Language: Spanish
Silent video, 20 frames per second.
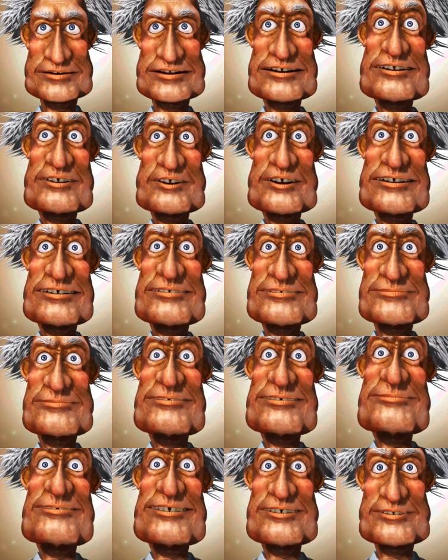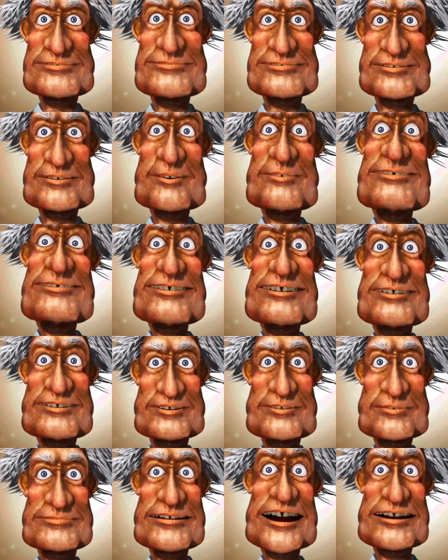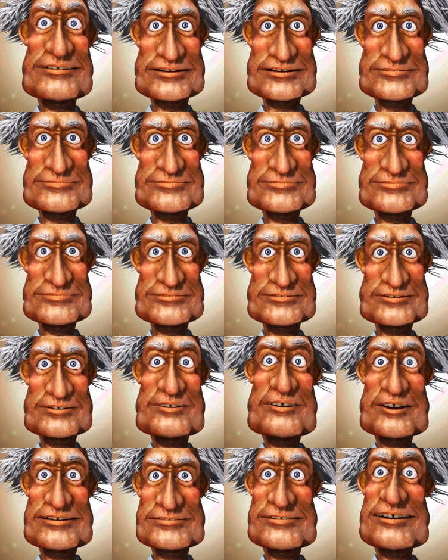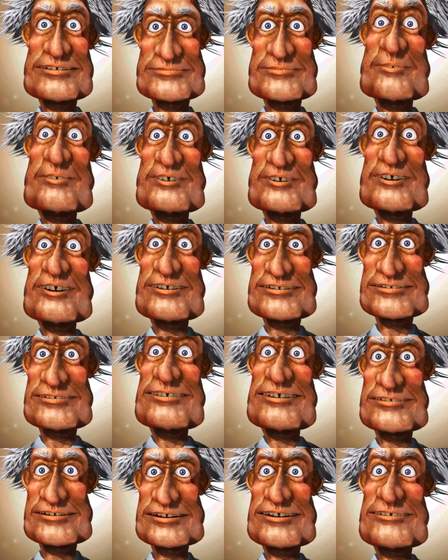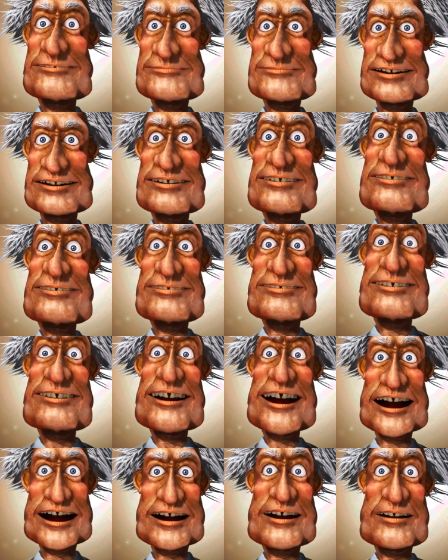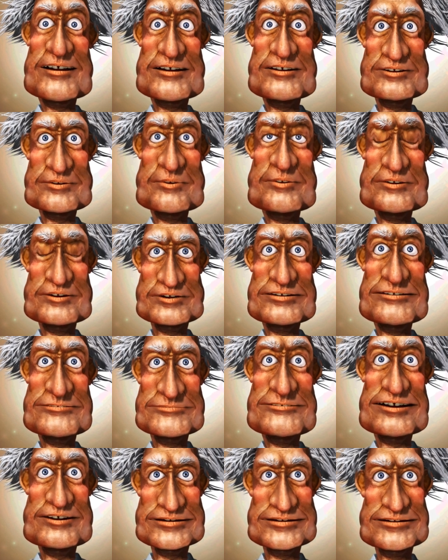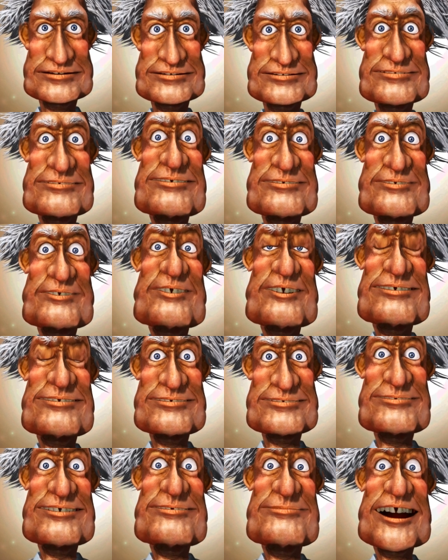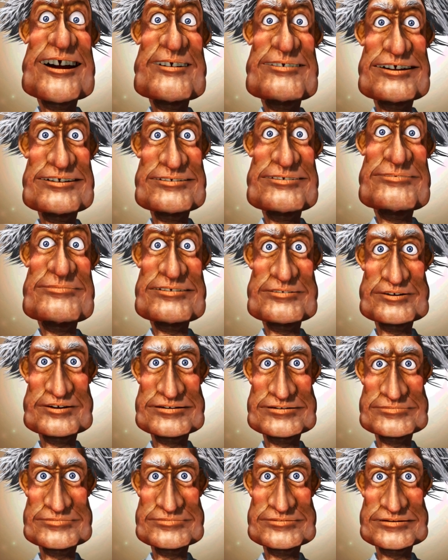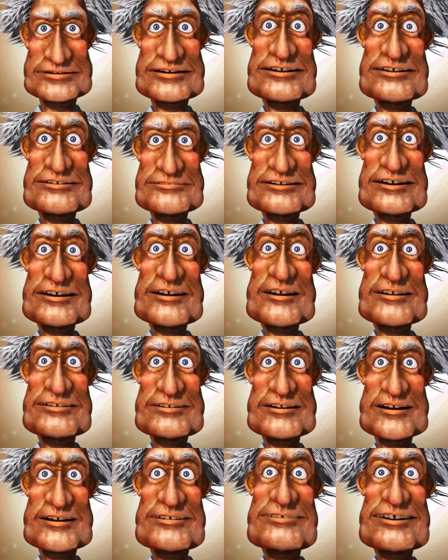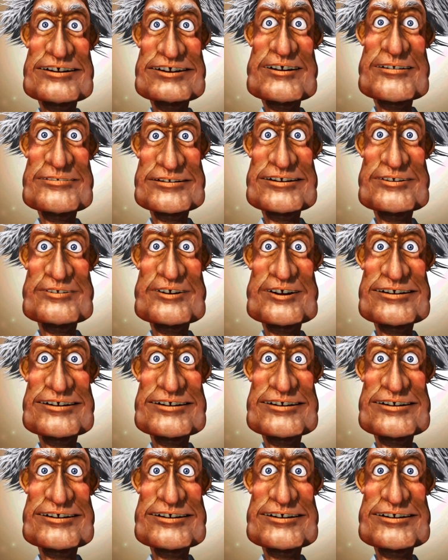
Y sin decir más ni comer más se fue, sin que fuesen parte a detenerle los ruegos de los duques, aunque el duque no le dijo mucho, impedido de la risa que su